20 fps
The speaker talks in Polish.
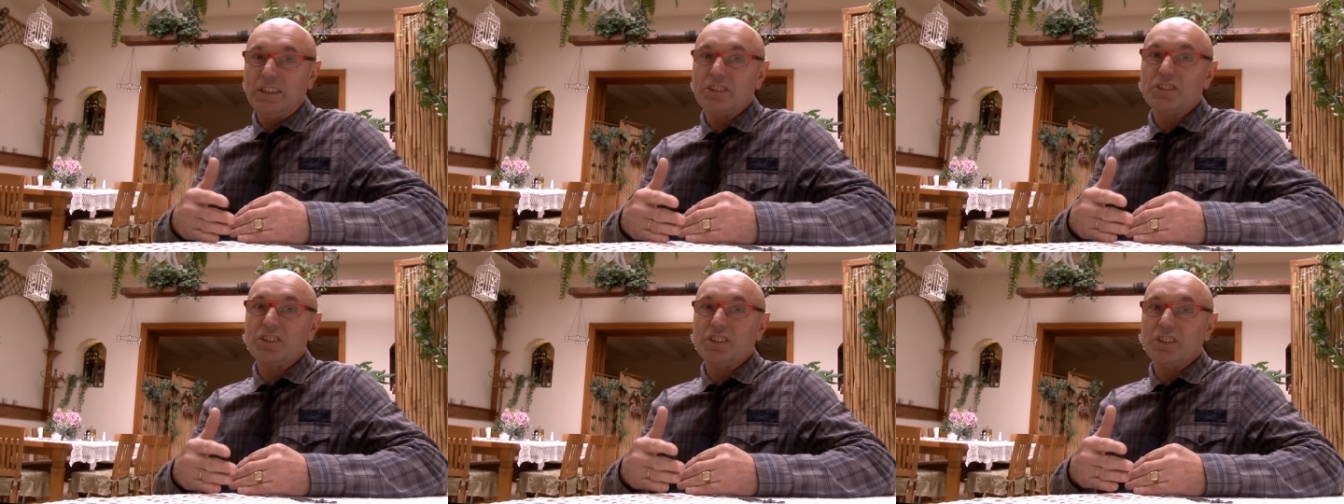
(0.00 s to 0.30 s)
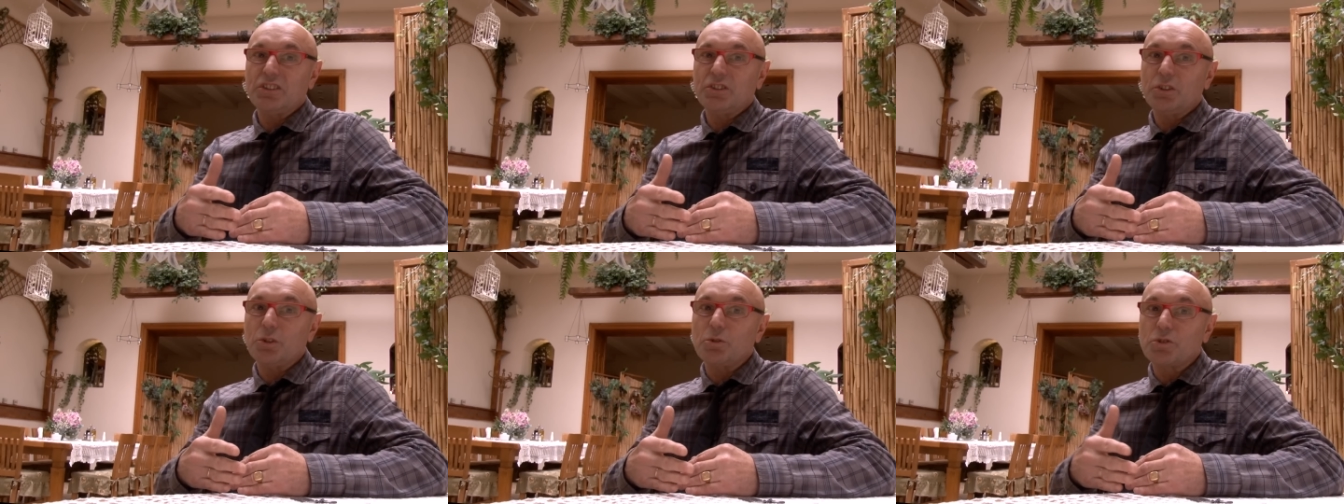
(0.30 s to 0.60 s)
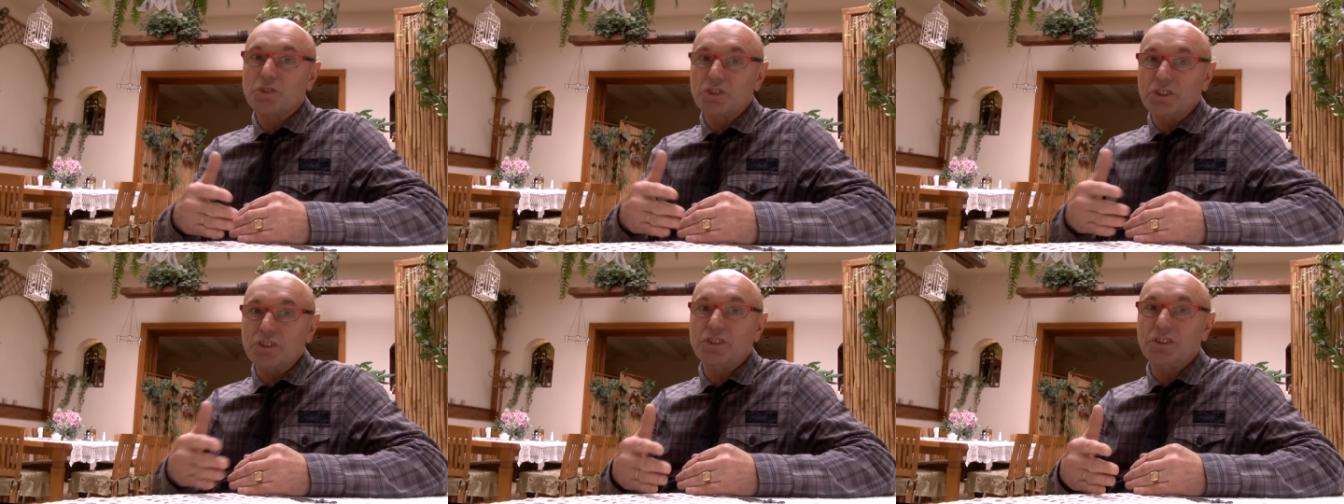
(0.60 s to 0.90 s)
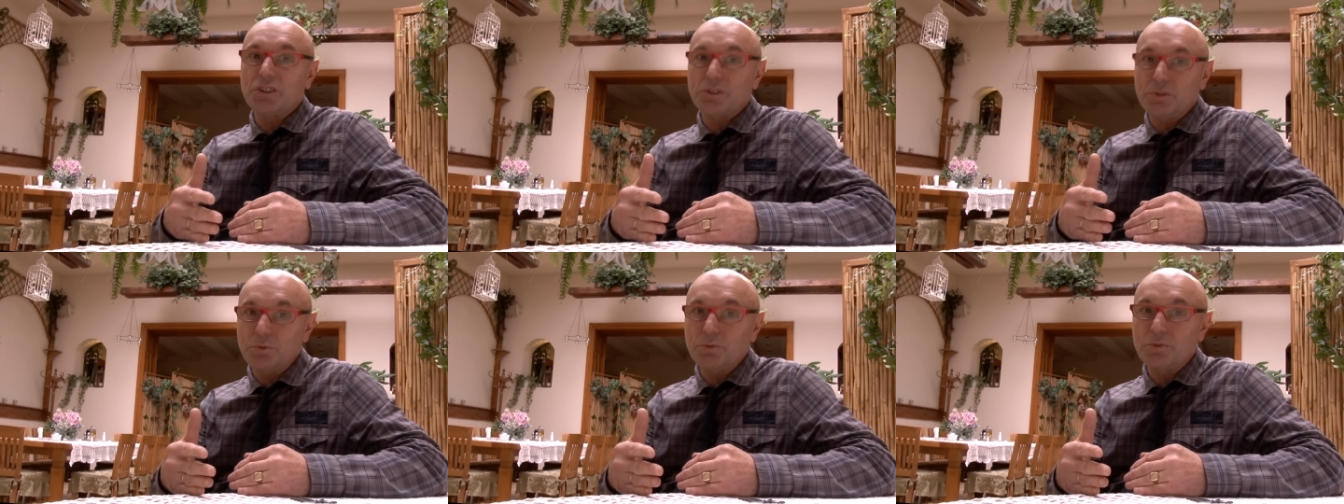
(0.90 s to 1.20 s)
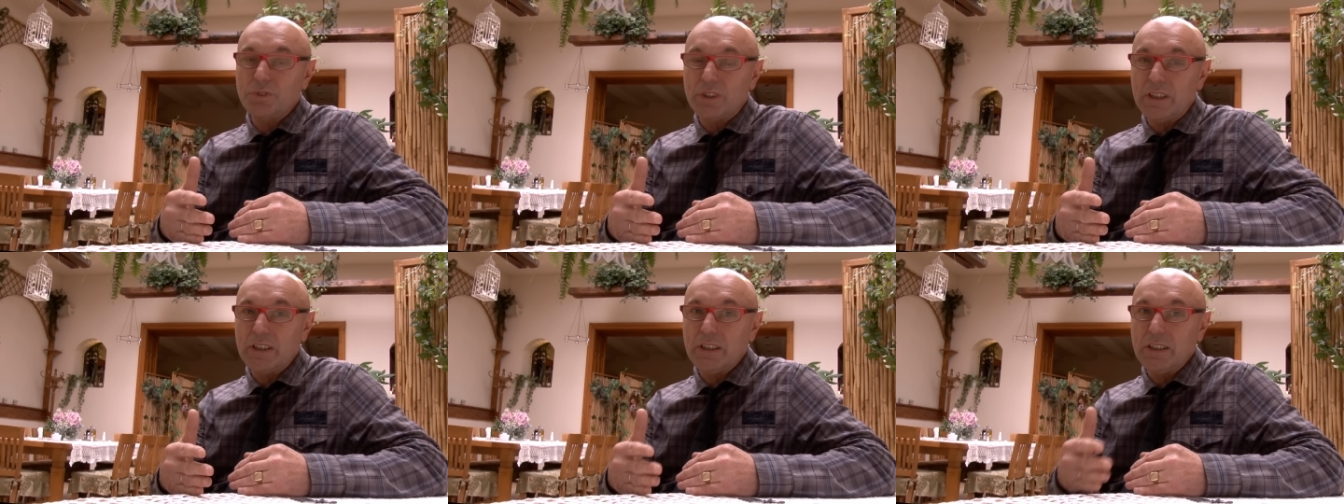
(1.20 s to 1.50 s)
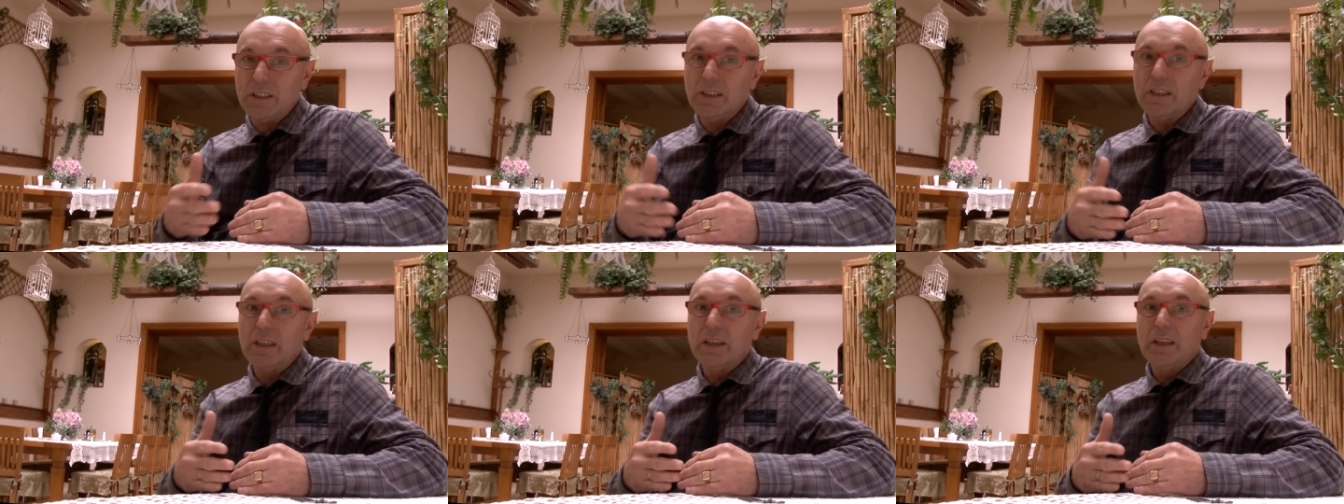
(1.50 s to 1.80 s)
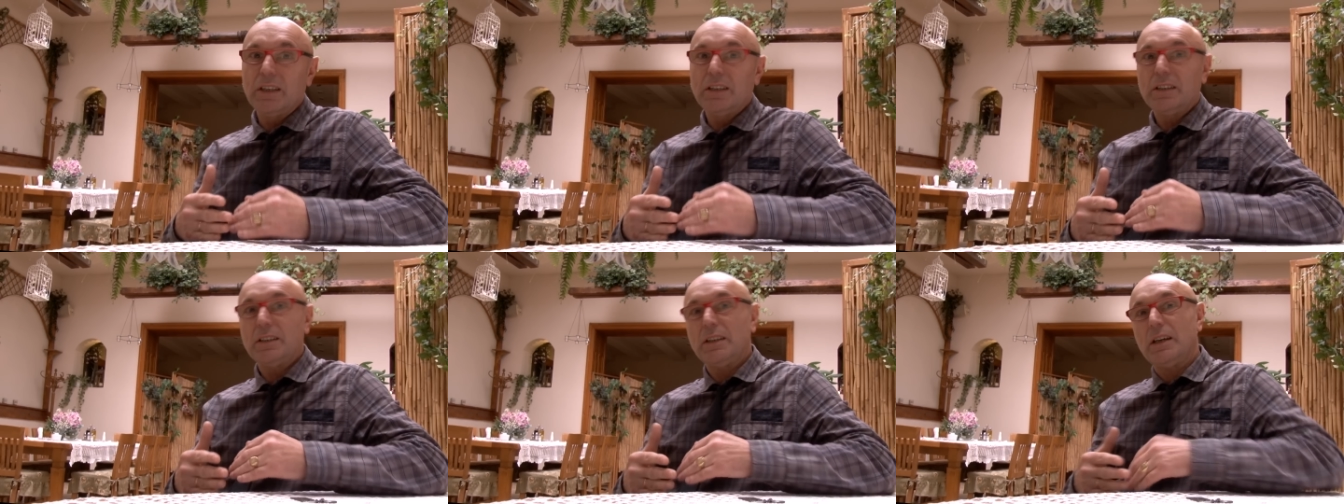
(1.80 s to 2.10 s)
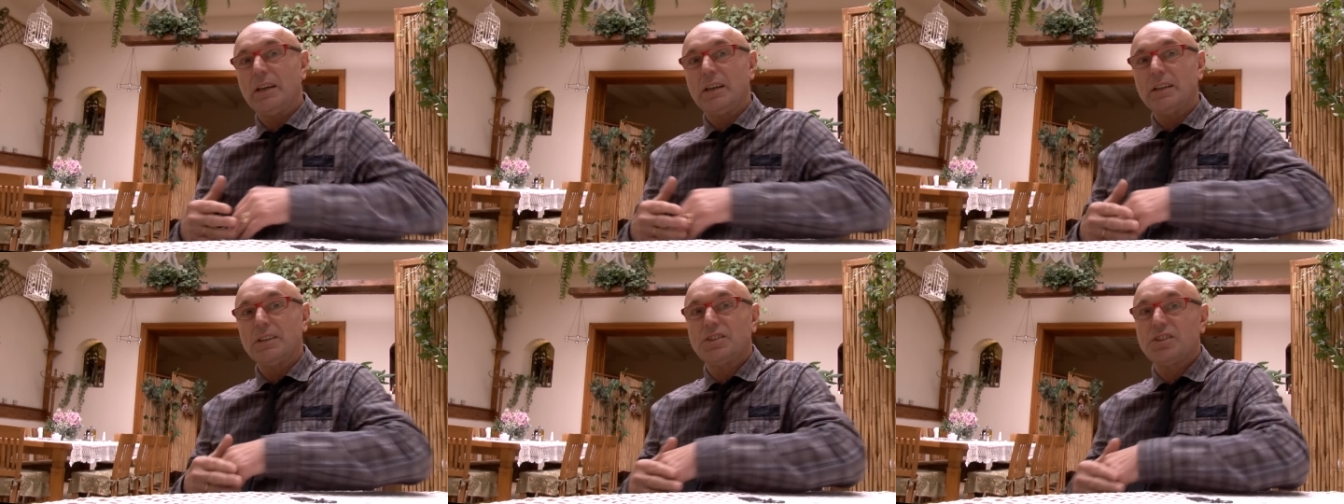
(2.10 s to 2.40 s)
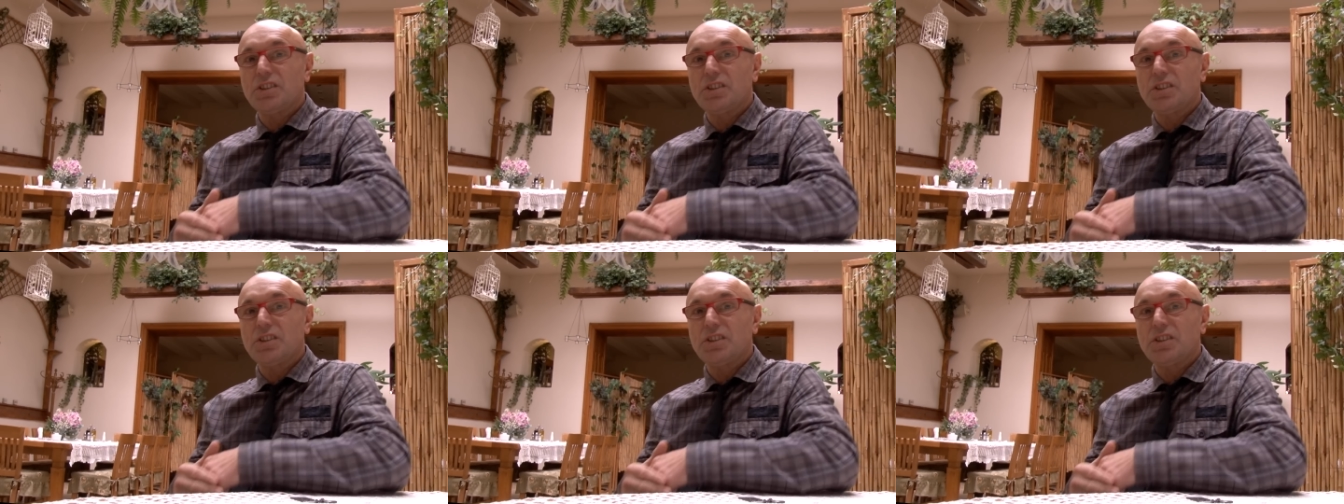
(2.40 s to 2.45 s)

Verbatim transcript: że to życie tutaj na